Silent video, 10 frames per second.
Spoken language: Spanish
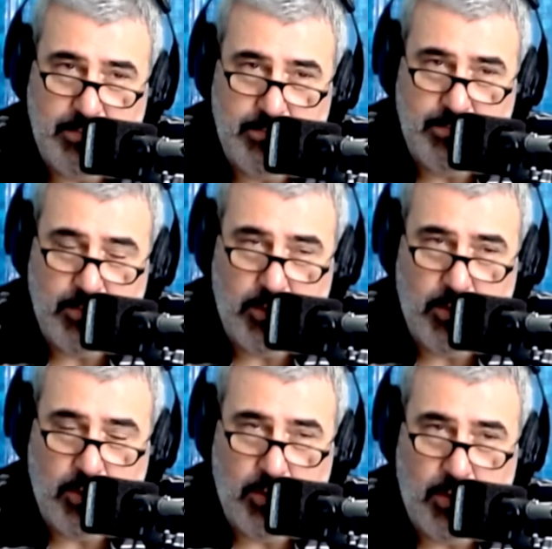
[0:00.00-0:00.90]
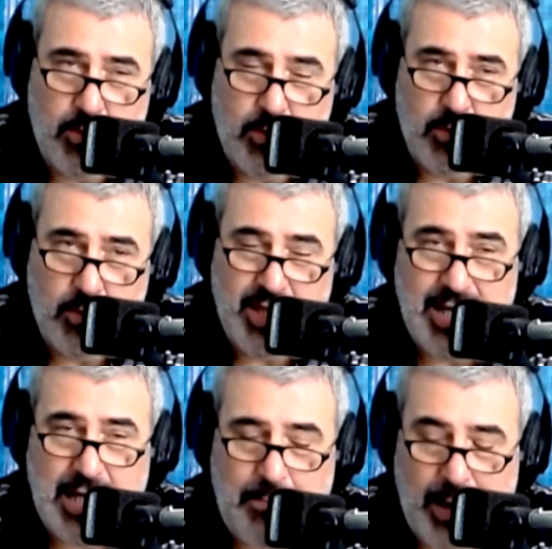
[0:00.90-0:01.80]
mm, o, o tenga
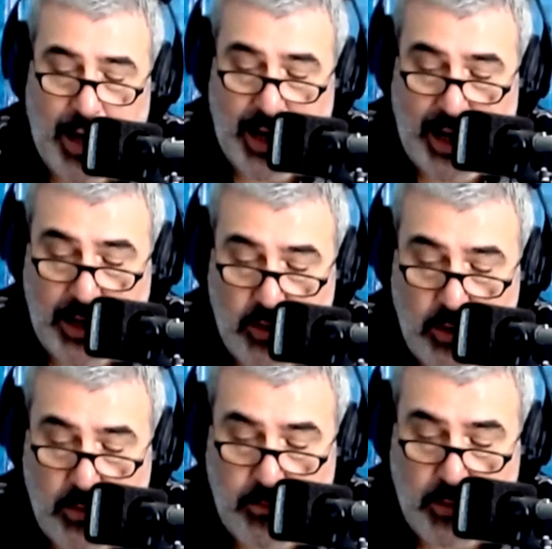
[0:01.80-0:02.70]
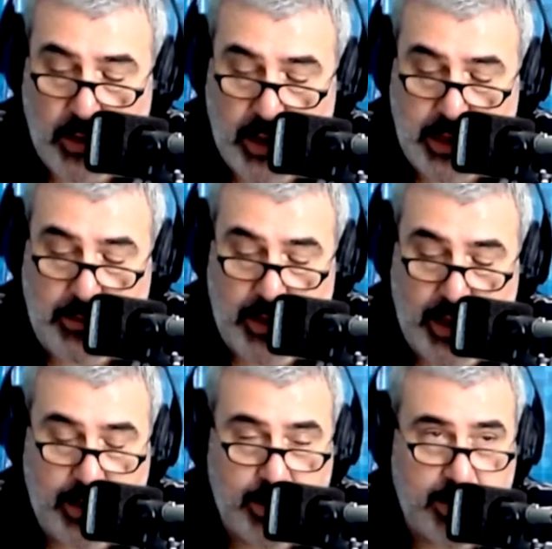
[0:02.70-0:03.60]
más gasto porque se vienen
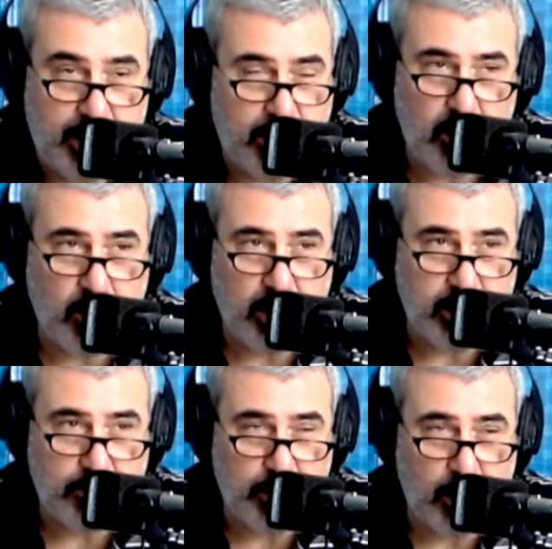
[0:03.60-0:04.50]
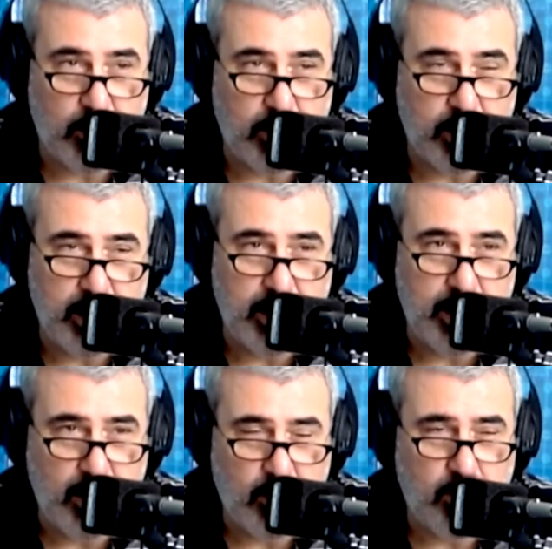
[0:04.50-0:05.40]
las elecciones. Digo, y
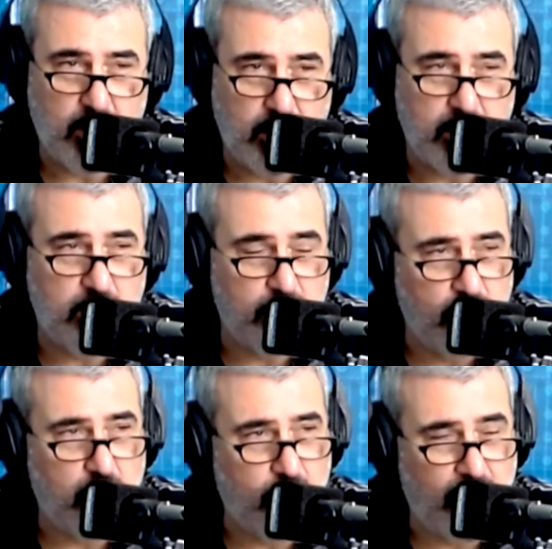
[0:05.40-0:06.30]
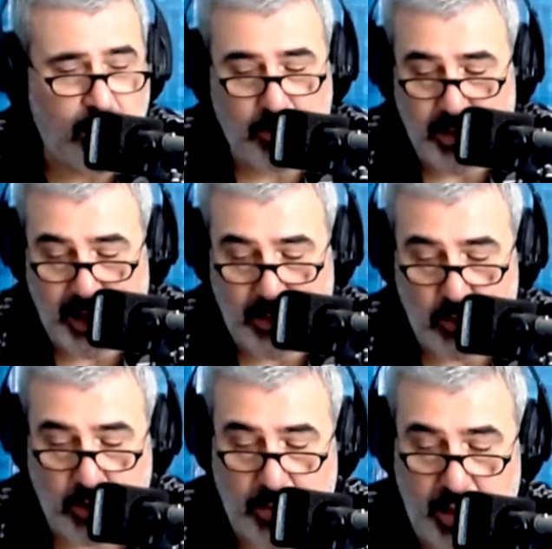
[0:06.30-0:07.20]
esto, eh, bueno, va a complicar mucho más
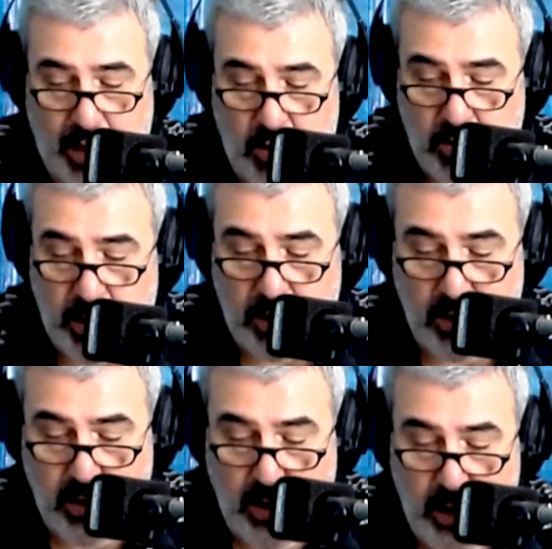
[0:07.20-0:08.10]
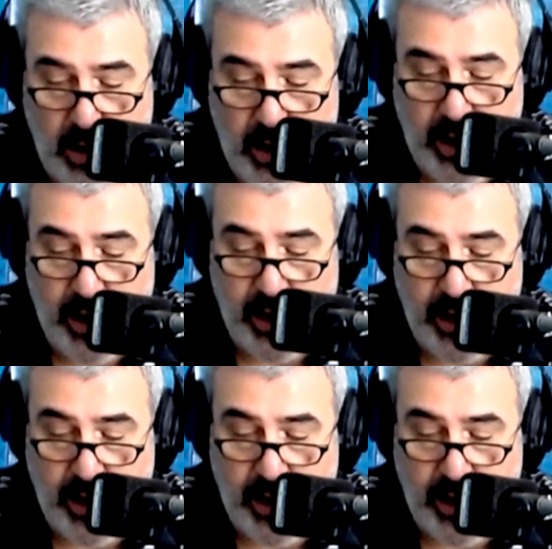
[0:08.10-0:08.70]
las cosas, ¿no? Eh,